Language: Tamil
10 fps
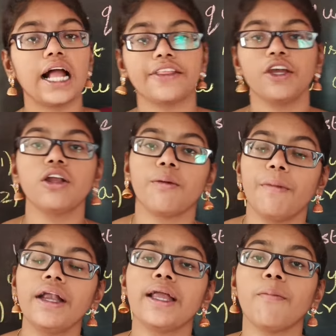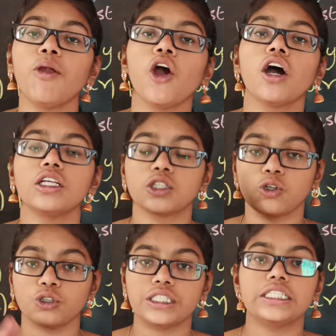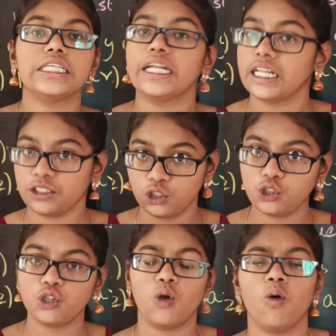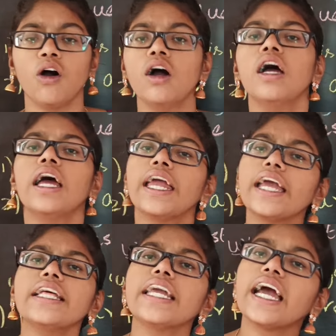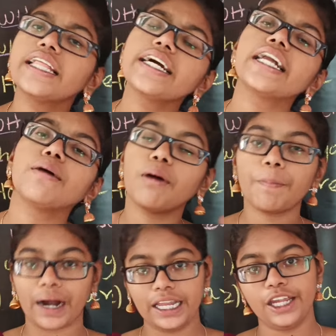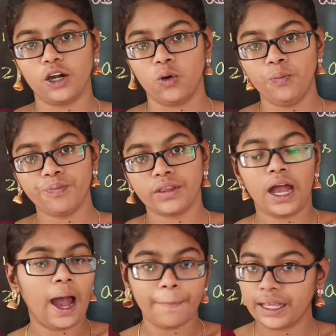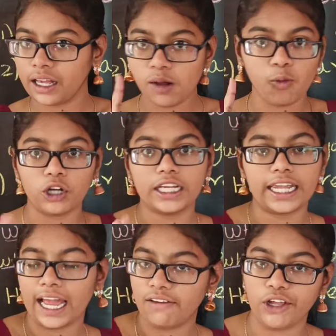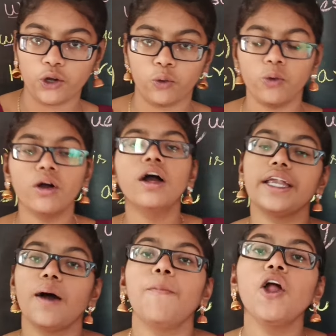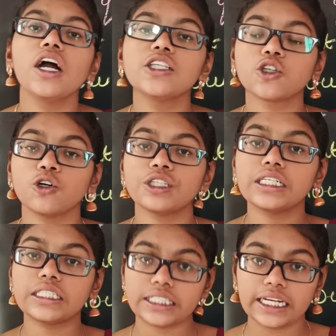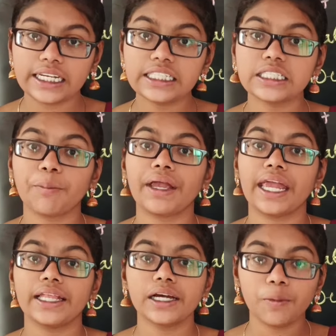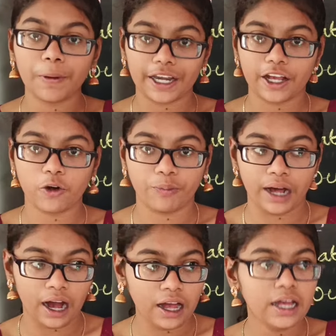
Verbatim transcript: எல்லாத்தையும் நம்ம டபிள்யூஹெச் கொஸ்டின் சென்டென்ஸ்னு சொல்லுவோம் இதை எதுக்கு நம்ம படிக்கணும் அப்படிங்கிற மொதல் கேள்வி இருக்கும் டபிள்யூஹெச் கொஸ்டின் சென்டென்ஸ் நம்ம எதுக்கு படிக்கணும்னா